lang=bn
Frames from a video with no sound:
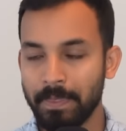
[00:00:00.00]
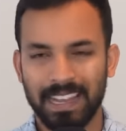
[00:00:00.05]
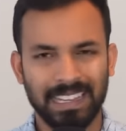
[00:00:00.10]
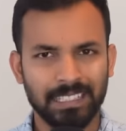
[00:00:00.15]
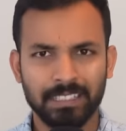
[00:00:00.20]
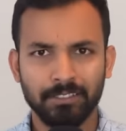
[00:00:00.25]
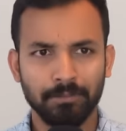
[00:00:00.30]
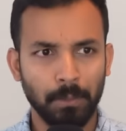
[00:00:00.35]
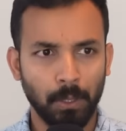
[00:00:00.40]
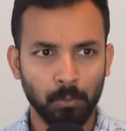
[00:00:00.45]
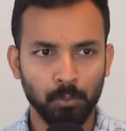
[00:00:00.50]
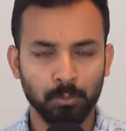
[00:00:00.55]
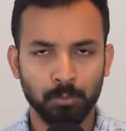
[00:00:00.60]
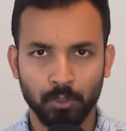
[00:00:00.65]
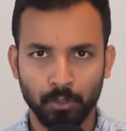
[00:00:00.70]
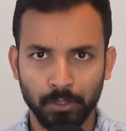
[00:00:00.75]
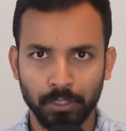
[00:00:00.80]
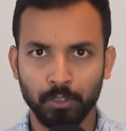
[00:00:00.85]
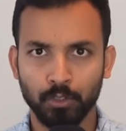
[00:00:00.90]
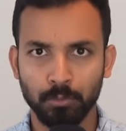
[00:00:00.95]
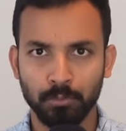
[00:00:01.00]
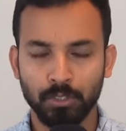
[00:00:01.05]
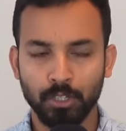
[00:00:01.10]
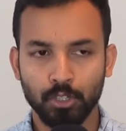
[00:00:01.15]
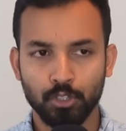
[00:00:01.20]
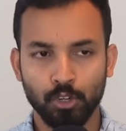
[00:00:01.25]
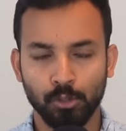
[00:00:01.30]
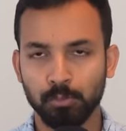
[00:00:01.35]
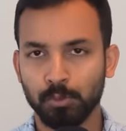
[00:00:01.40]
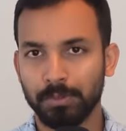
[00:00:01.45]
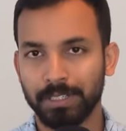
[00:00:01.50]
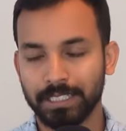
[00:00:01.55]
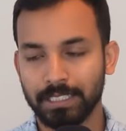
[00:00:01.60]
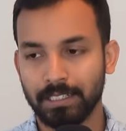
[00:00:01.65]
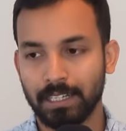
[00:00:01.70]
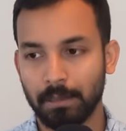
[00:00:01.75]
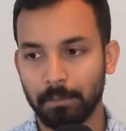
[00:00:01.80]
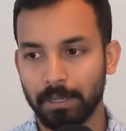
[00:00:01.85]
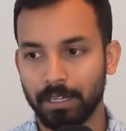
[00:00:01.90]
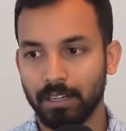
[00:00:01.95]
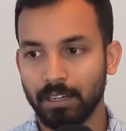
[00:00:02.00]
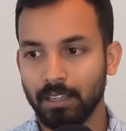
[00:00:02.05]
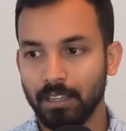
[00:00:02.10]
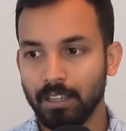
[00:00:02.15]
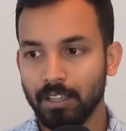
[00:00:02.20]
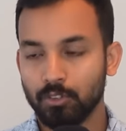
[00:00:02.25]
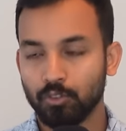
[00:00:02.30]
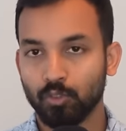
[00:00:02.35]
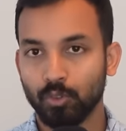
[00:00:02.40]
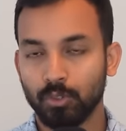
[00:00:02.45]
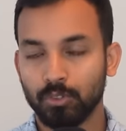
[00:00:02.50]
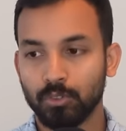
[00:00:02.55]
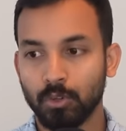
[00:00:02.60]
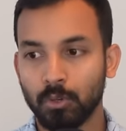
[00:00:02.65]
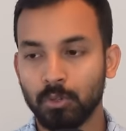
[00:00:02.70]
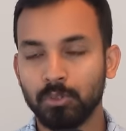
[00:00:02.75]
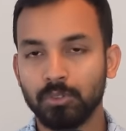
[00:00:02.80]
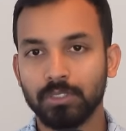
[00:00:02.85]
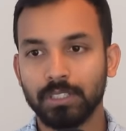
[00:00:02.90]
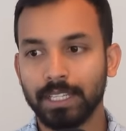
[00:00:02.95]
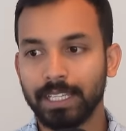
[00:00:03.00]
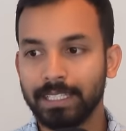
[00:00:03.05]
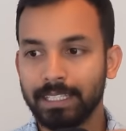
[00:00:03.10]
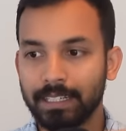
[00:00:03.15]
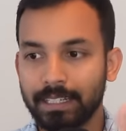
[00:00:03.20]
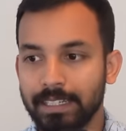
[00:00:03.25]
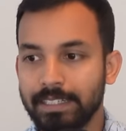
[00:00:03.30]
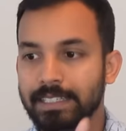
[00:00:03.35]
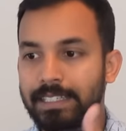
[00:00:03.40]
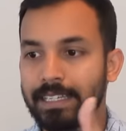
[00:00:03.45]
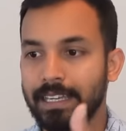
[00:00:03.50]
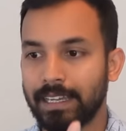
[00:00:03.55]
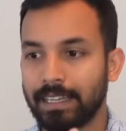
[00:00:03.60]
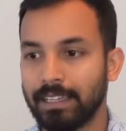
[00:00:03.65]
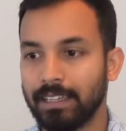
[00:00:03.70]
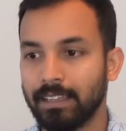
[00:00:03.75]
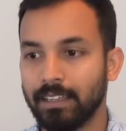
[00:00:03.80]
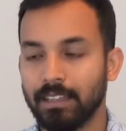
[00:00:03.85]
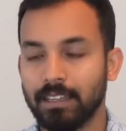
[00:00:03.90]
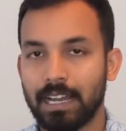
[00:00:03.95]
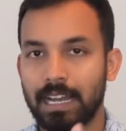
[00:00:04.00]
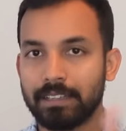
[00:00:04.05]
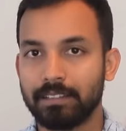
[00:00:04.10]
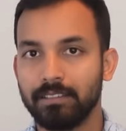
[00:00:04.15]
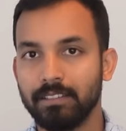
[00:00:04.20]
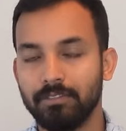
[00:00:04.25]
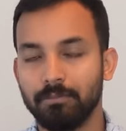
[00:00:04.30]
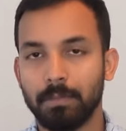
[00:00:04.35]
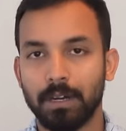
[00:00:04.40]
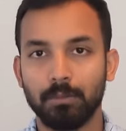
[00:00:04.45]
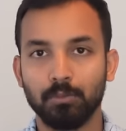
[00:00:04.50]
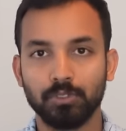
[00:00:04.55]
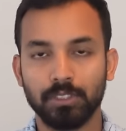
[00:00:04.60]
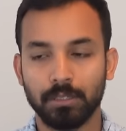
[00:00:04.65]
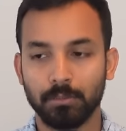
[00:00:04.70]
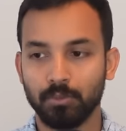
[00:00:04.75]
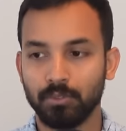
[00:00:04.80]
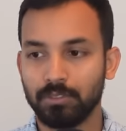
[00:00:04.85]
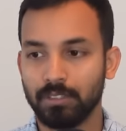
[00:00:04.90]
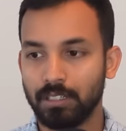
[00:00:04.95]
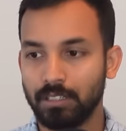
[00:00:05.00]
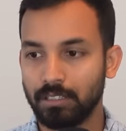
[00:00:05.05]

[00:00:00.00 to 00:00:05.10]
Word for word: আসিফ মাহমুদ বরং একটু স্বল্পভাষী টাইপের সো যখন এদেরকে টিঙায় আসিফ মাহমুদ এবং